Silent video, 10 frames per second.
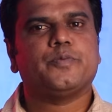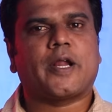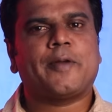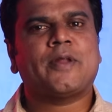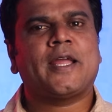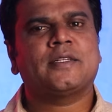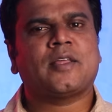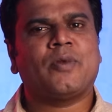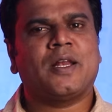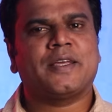பிரைம் நைன்
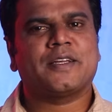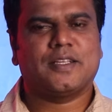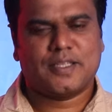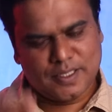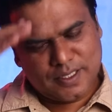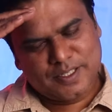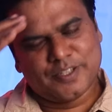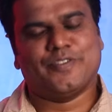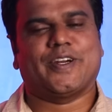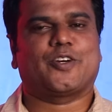தமிழ் நேயர்களுக்கு
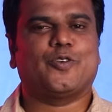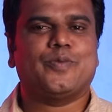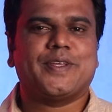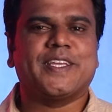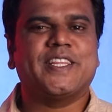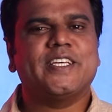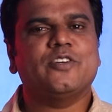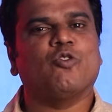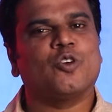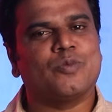வணக்கம் இது
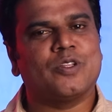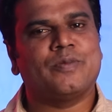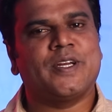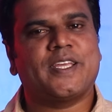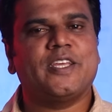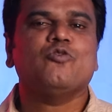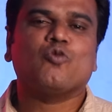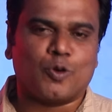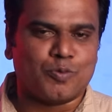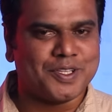ஒன்பது மணிக்கு
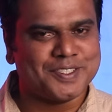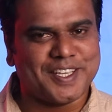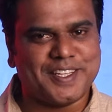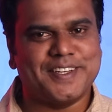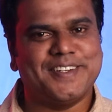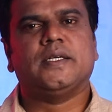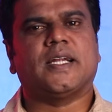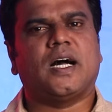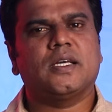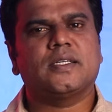ஒன்பது செய்திகள்
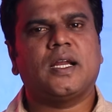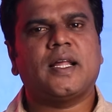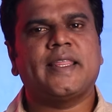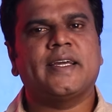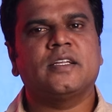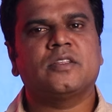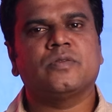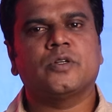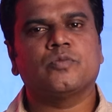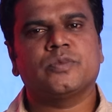நாளுக்கு நாள் அதிகரித்து
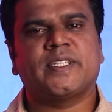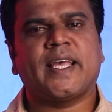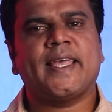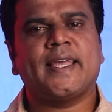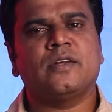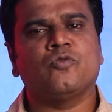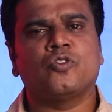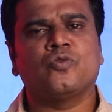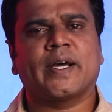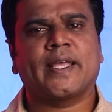வரும் ஜேஎன்
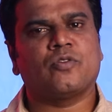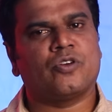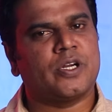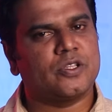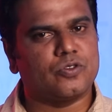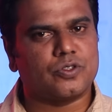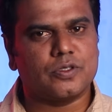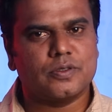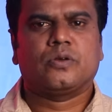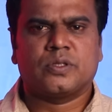ஒன் வகை கொரோனா
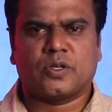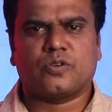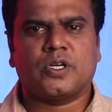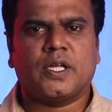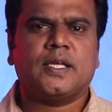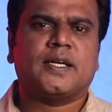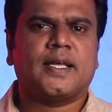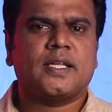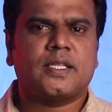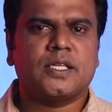தொற்று இந்த கொரோனா
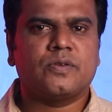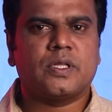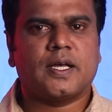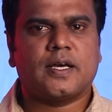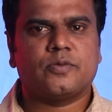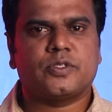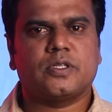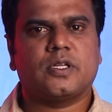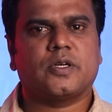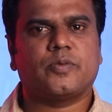ரெண்டாயிரத்தி இருபதில்
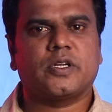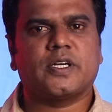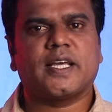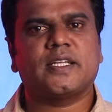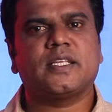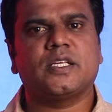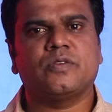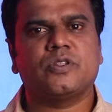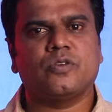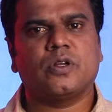ஆரம்பிச்சது அதுக்கப்புறம் ரெண்டாயிரத்தி
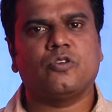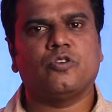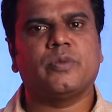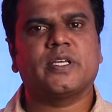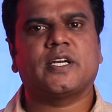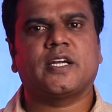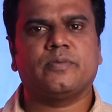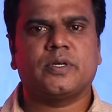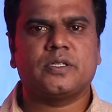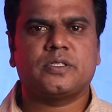இருபத்தி ஒன்றில்
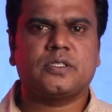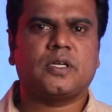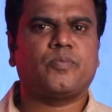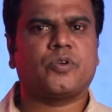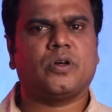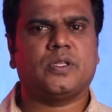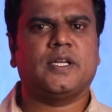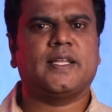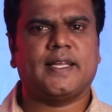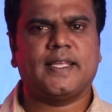ஒமைக்ரானாக மாறிச்சு அப்புறம்
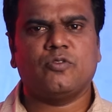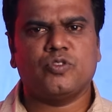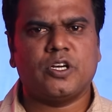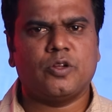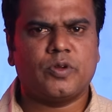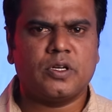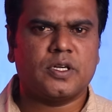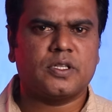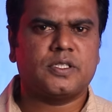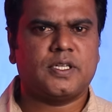அதில் நிறைய உயிரிழப்புகள்
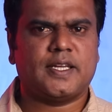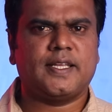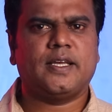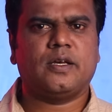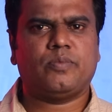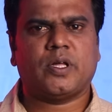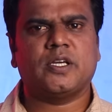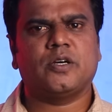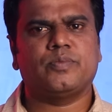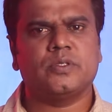நடந்துச்சு நிறைய
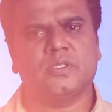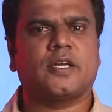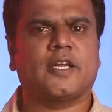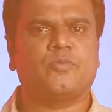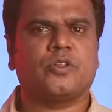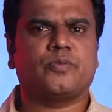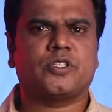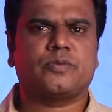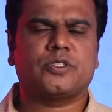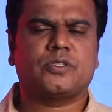பாதுகாப்பு
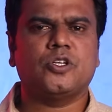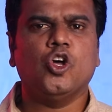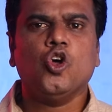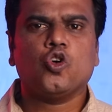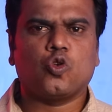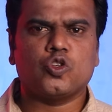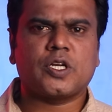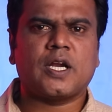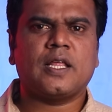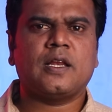நடைமுறைப்படுத்தப்பட்டுச்சு கொஞ்ச
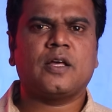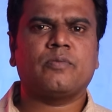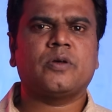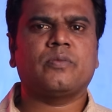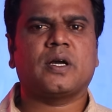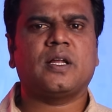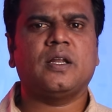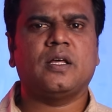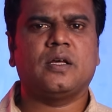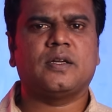நாளாக இல்லாமல் மக்கள்
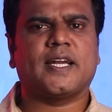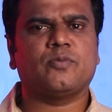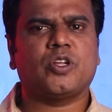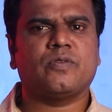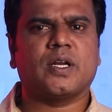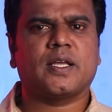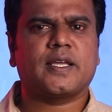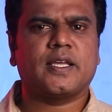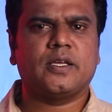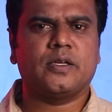நடைமுறை
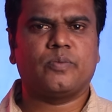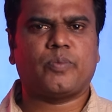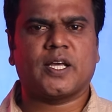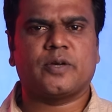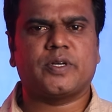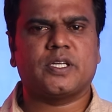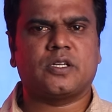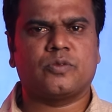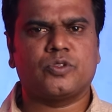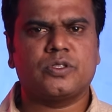வாழ்க்கைக்கு பழக்கப்பட்டுக்கிட்டு
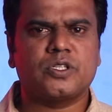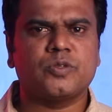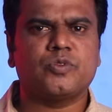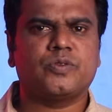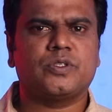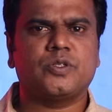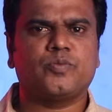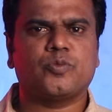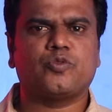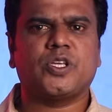இருக்கும்போது திரும்ப வந்துட்டு
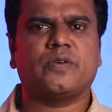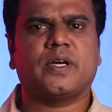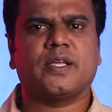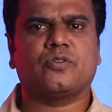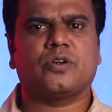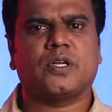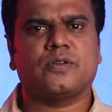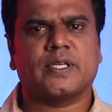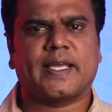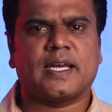இப்போ புதிய வகை கொரோனா
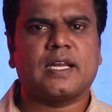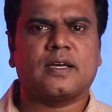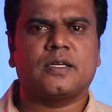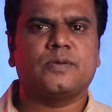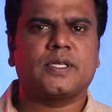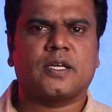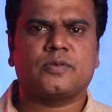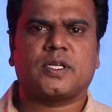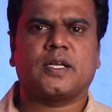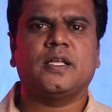வந்து கேரளாவில் கண்டுபிடிக்க
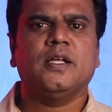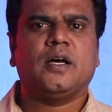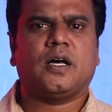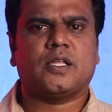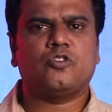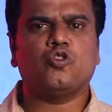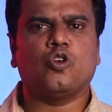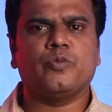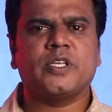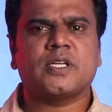ஆரம்பித்தாங்க அதாவது
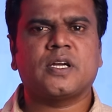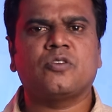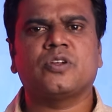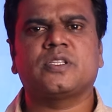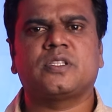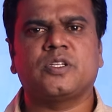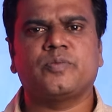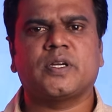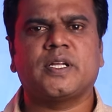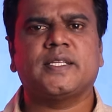ஒமிக்ரானோடைய
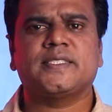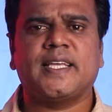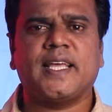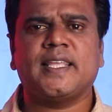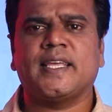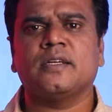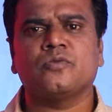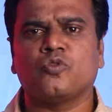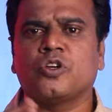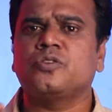திரிப்பான ஜேஎன்
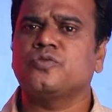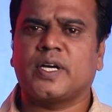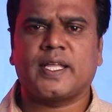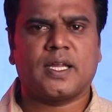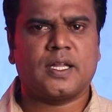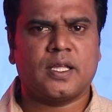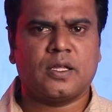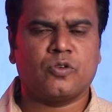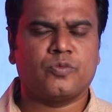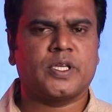ஒன் வகையான
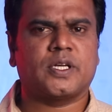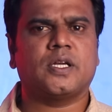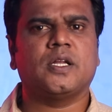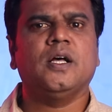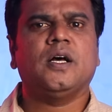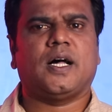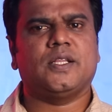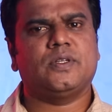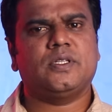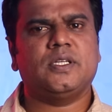ஒமிக்ரான்
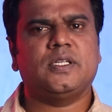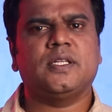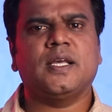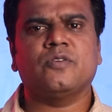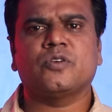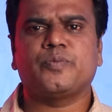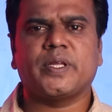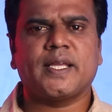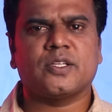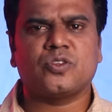அது வந்து இந்தியாவுக்கு
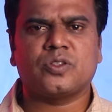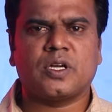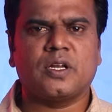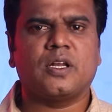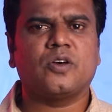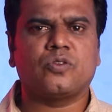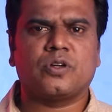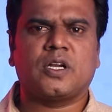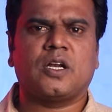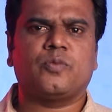பெரிய அச்சுறுத்தல் இல்லை
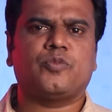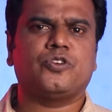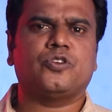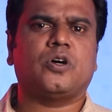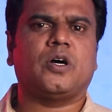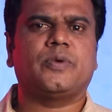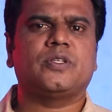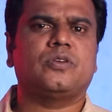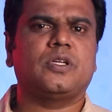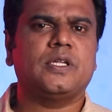ஒரு நாளில் போயிடும்
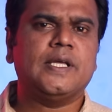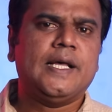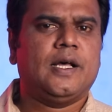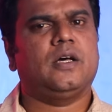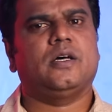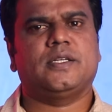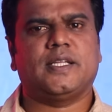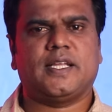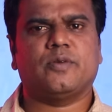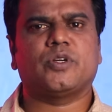அப்படின்னு சொல்லி
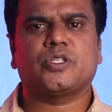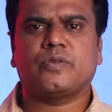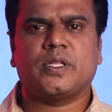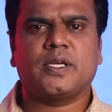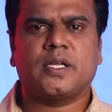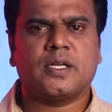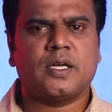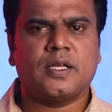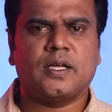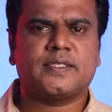நிறைய மருத்துவ
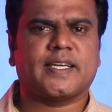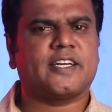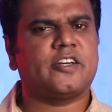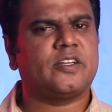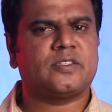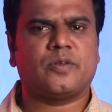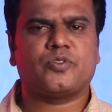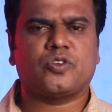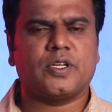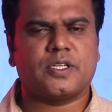அதிகாரிகள் செக்ரட்டரிஸ்லாம்
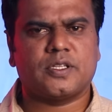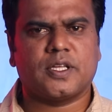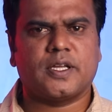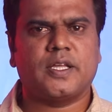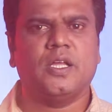சொல்லிக்கிட்டு இருந்தாங்க